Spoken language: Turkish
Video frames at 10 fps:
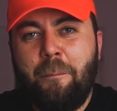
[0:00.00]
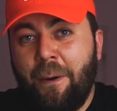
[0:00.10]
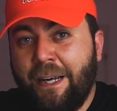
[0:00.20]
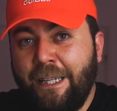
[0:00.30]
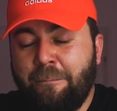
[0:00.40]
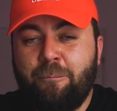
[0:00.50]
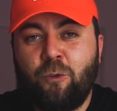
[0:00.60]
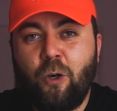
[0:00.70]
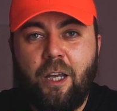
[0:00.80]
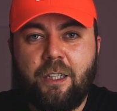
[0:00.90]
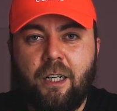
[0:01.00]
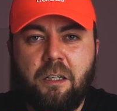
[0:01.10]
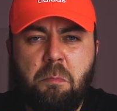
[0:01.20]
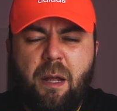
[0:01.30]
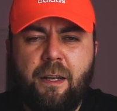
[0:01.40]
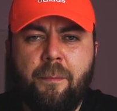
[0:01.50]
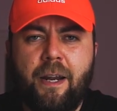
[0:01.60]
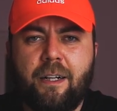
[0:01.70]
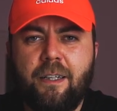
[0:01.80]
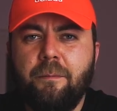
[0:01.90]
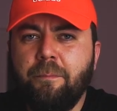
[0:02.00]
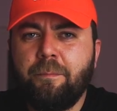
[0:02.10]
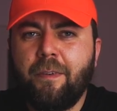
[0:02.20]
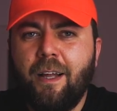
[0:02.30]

Bakalım, çok heyecanlıyım. Ben de meraklıyım.